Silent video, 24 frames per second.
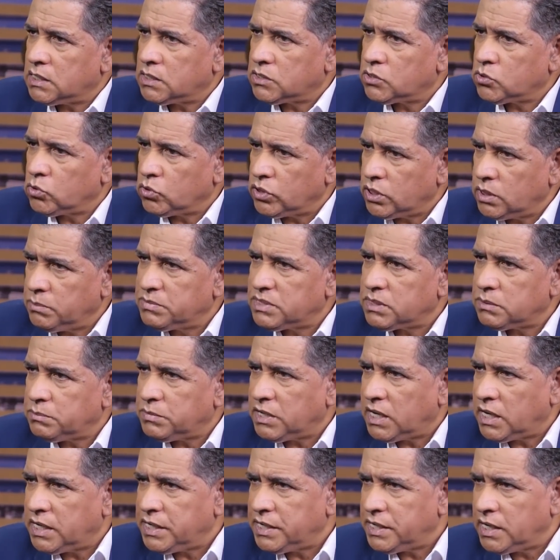اتهمت
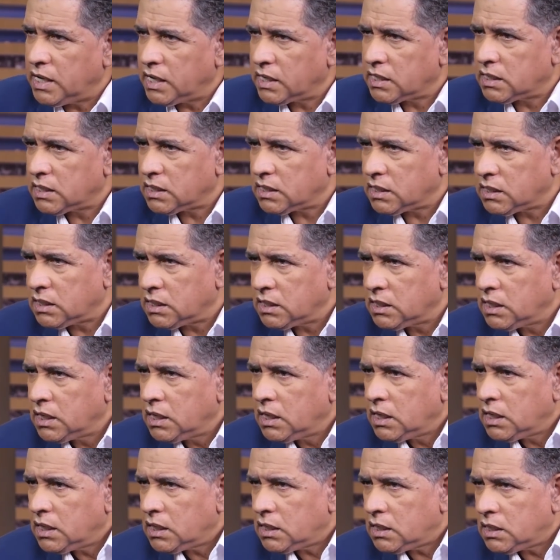بانك
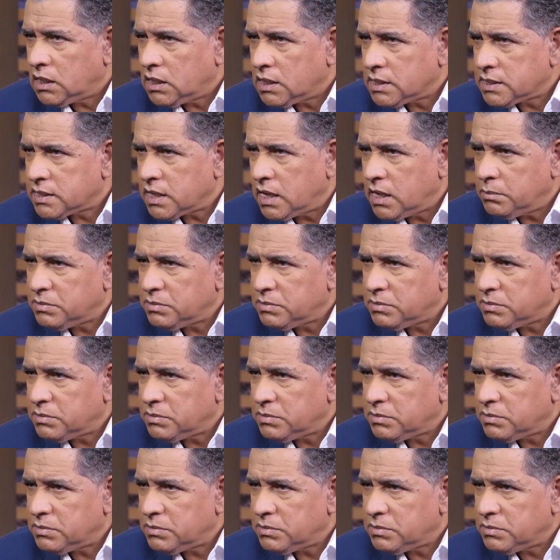آه، ساهمت